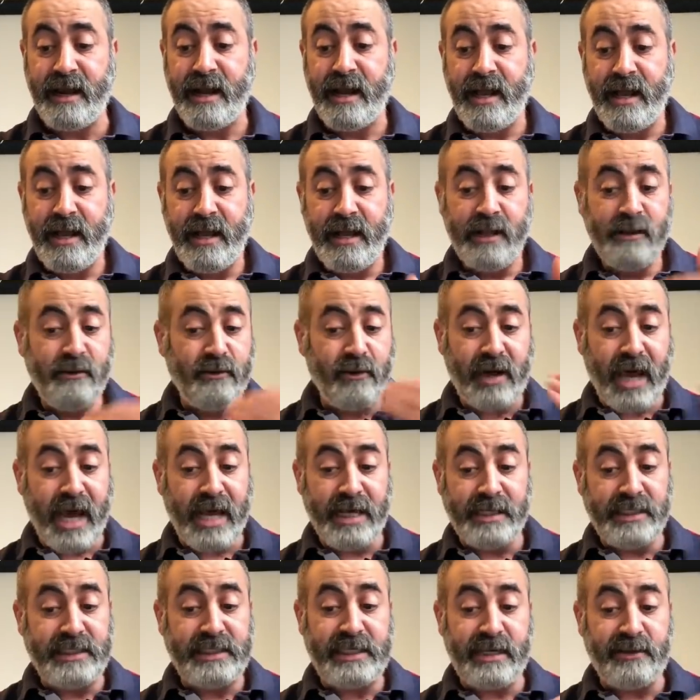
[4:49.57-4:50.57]
لو كان
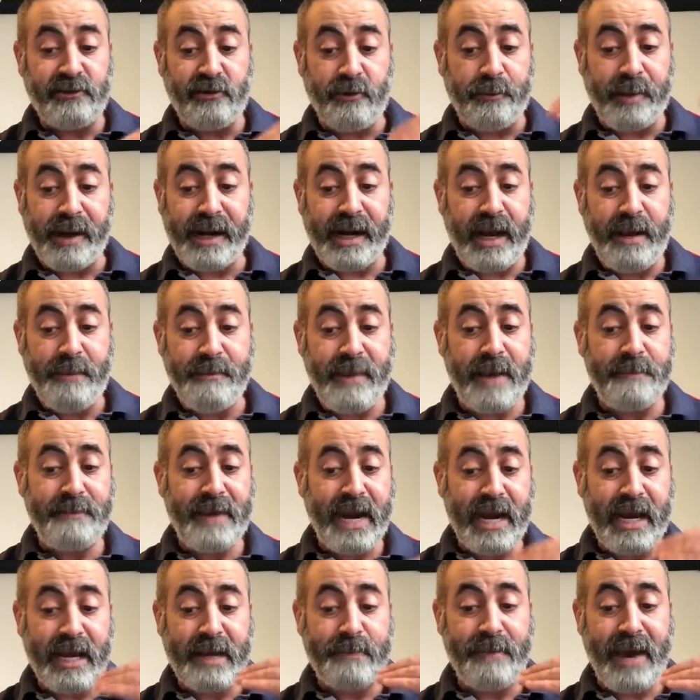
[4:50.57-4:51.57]
يزيدوا بالرحمه
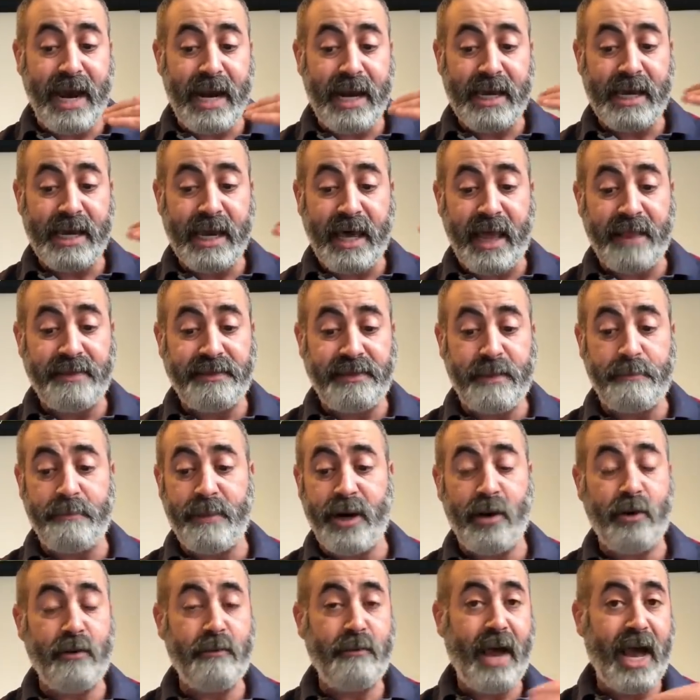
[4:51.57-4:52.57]
بالك بالك يقدم
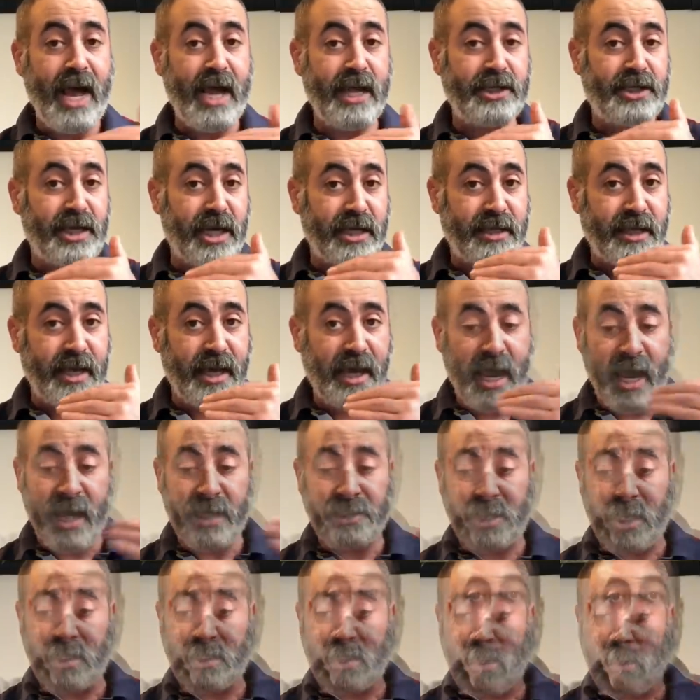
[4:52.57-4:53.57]
لهم حاجات
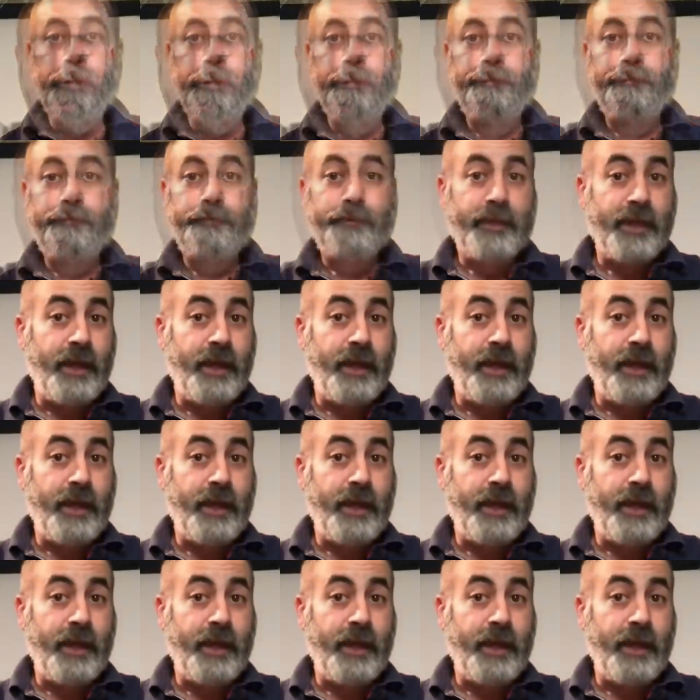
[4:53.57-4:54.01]
حاجات كبار